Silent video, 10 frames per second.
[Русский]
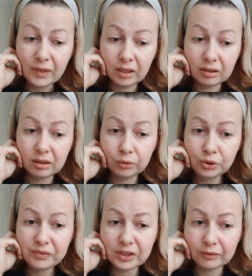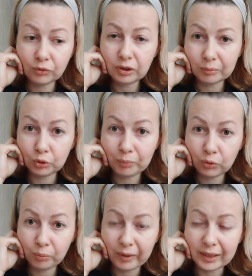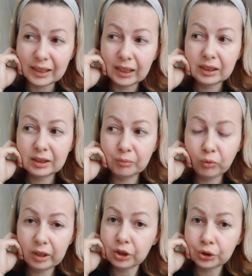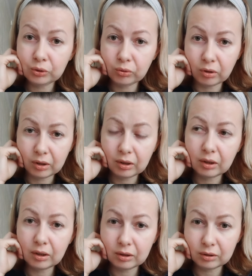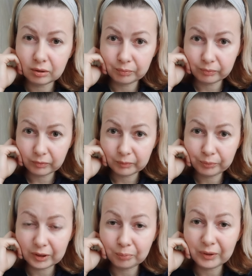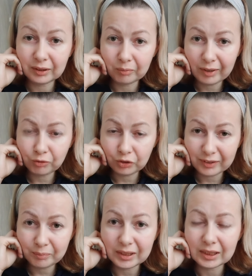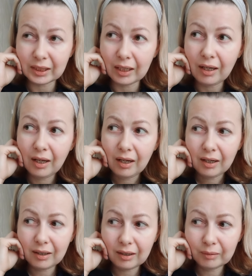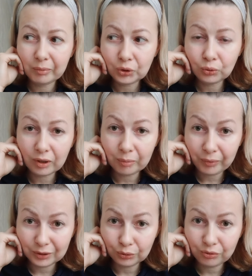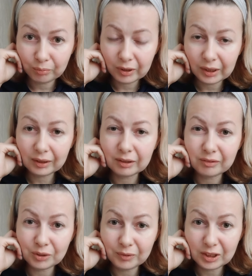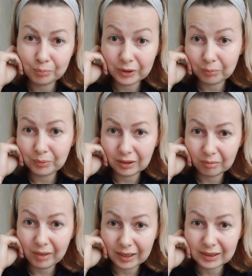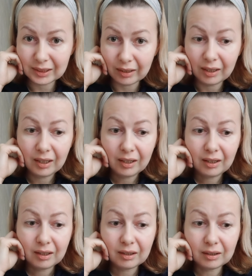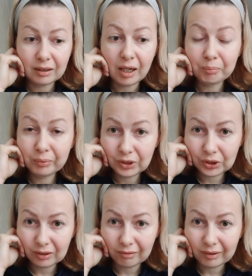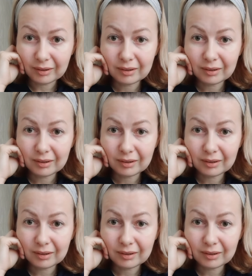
Э, люди все равно это будут покупать. Тем более, что э, предпринима... вот возьмите да, э, большую компанию Faberlic и возьмите предпринимателя обычного.